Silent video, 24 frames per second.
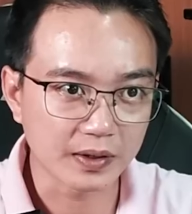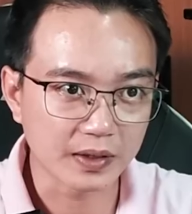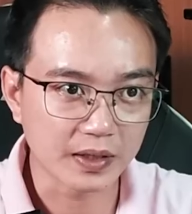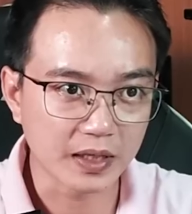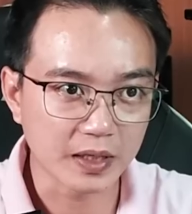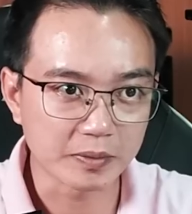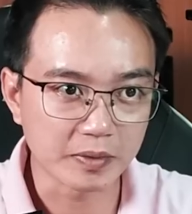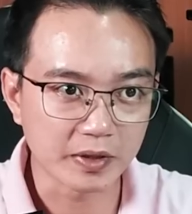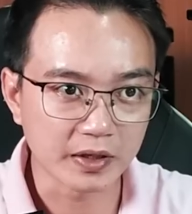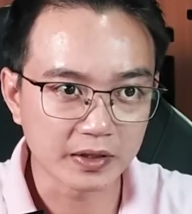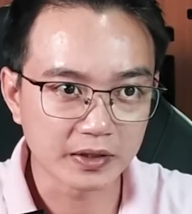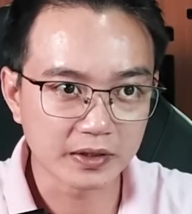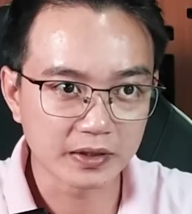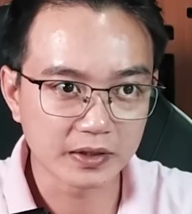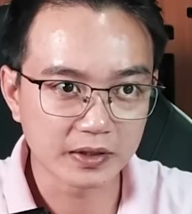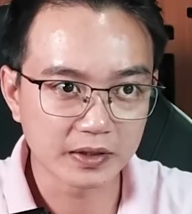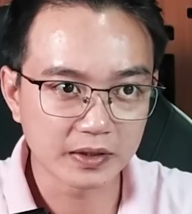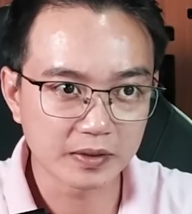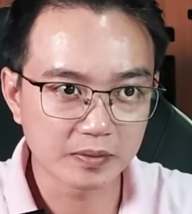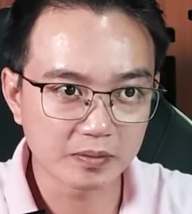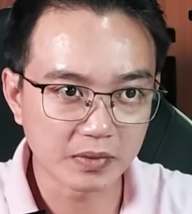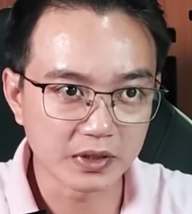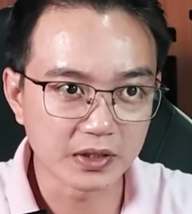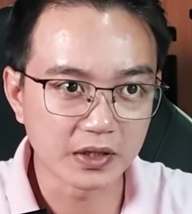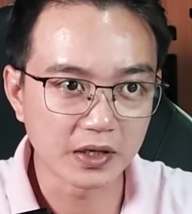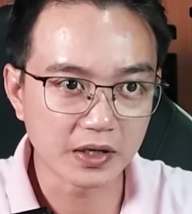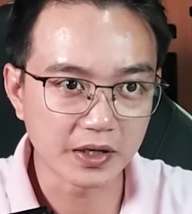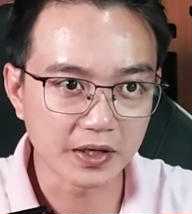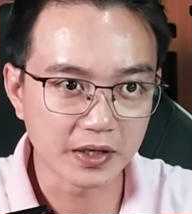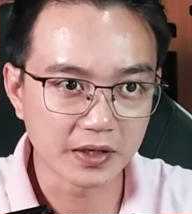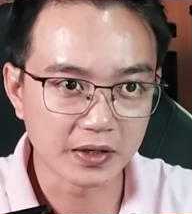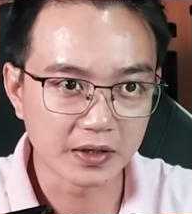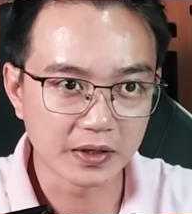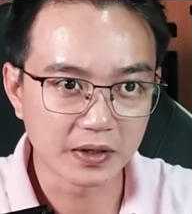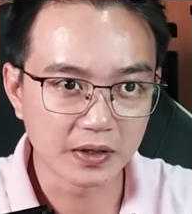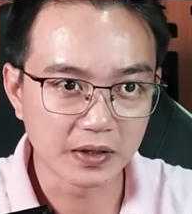Nam à, bình tĩnh ra
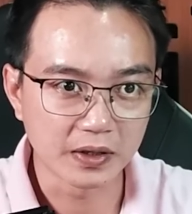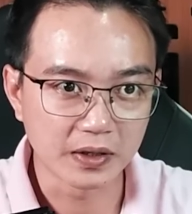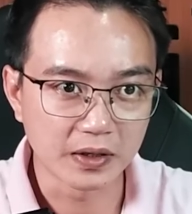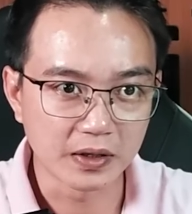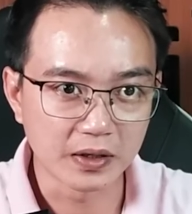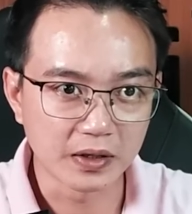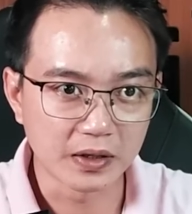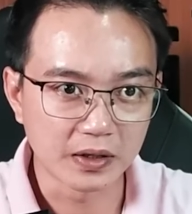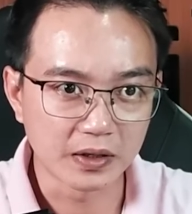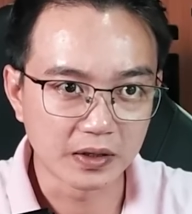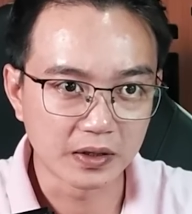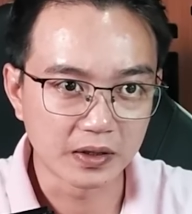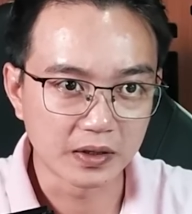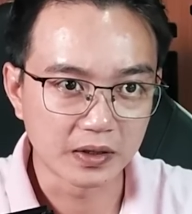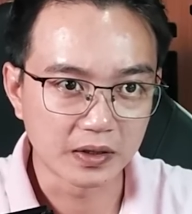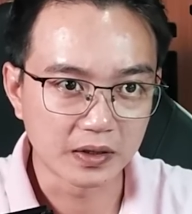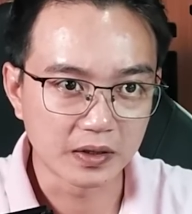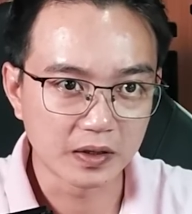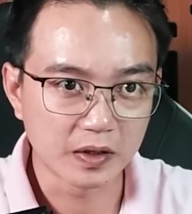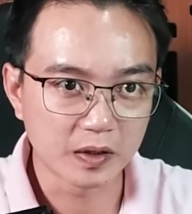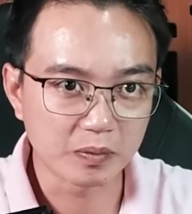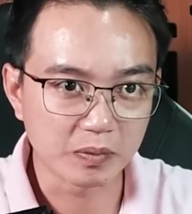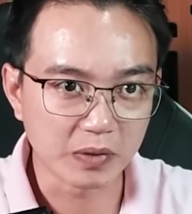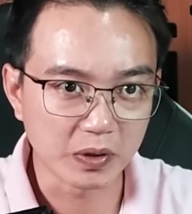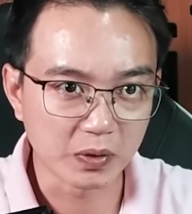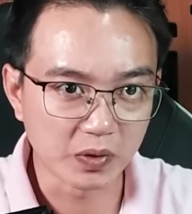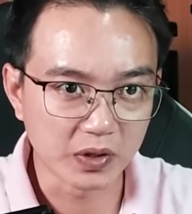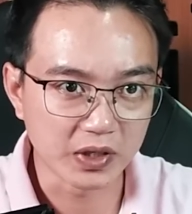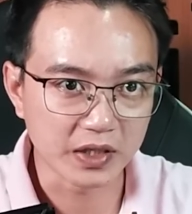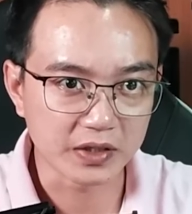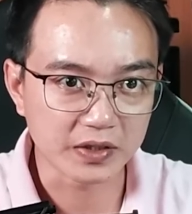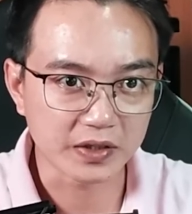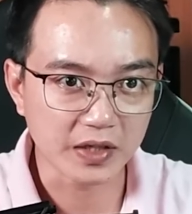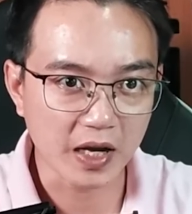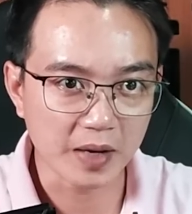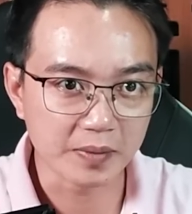đi. Mày quên
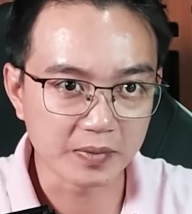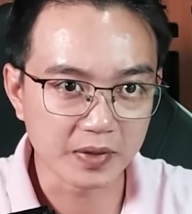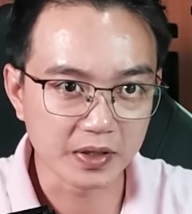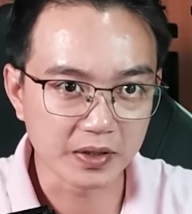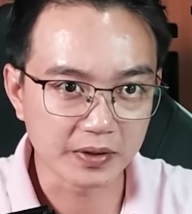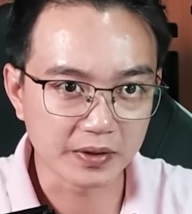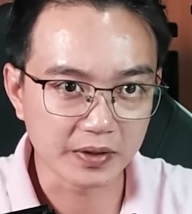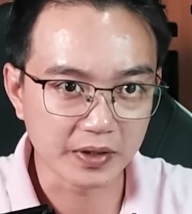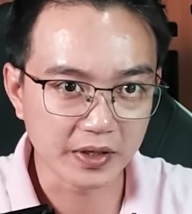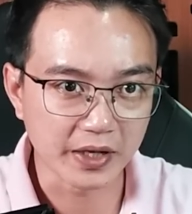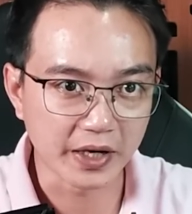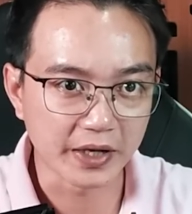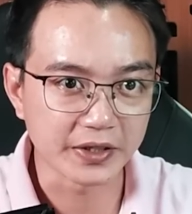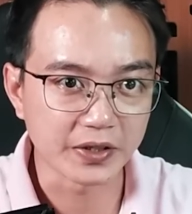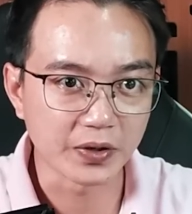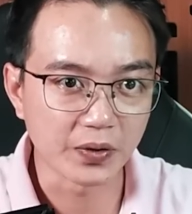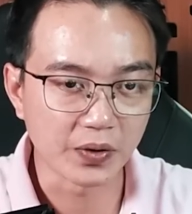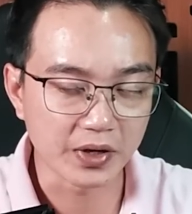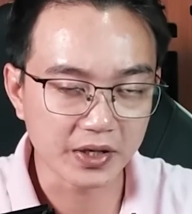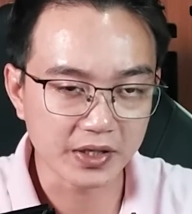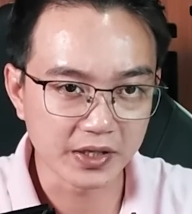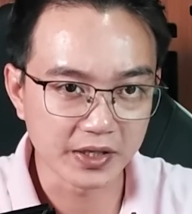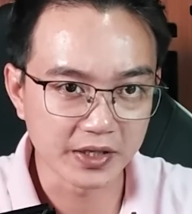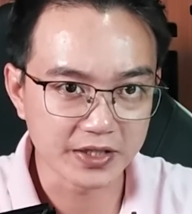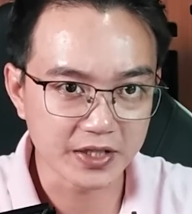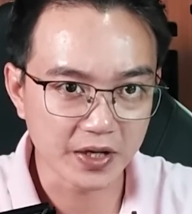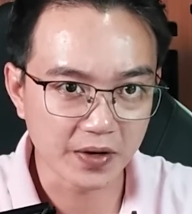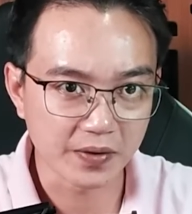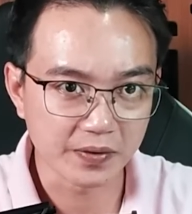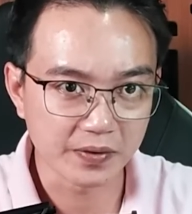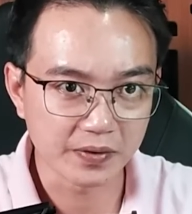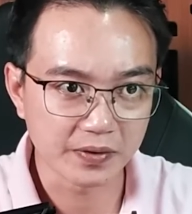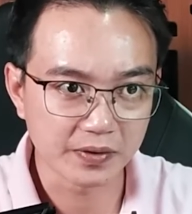anh Tam đã dặn dò cái gì hay sao?